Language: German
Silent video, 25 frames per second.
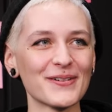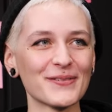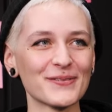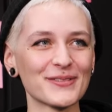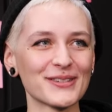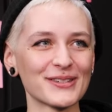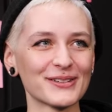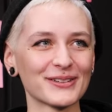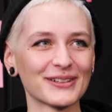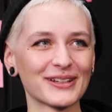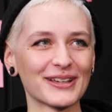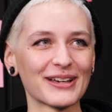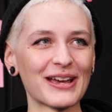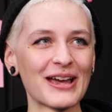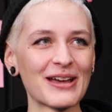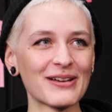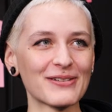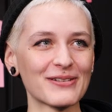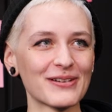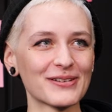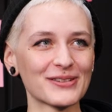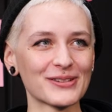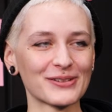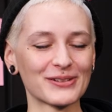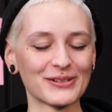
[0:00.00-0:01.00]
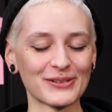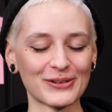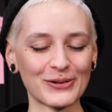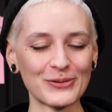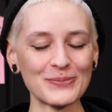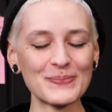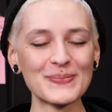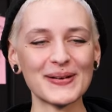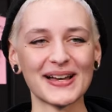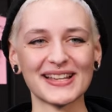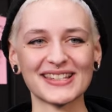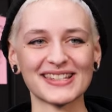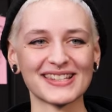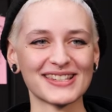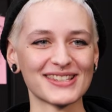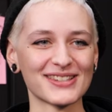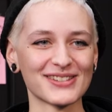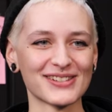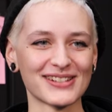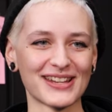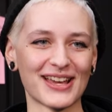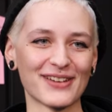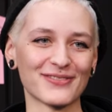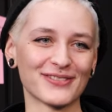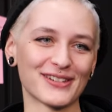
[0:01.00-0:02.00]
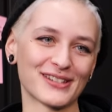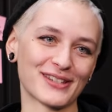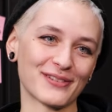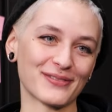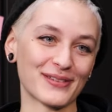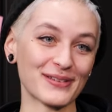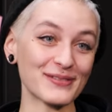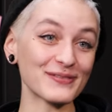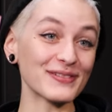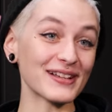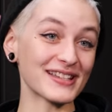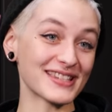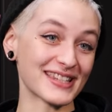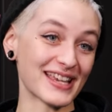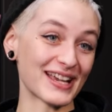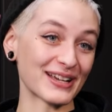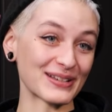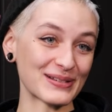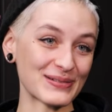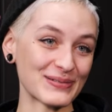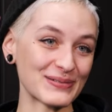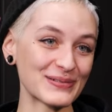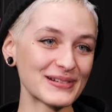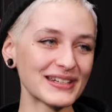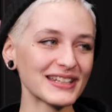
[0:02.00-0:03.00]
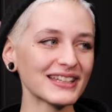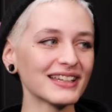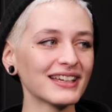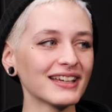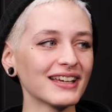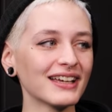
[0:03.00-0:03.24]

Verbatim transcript: um so eine, so eine Grundbasis zu schaffen, ist auf jeden Fall sehr gut.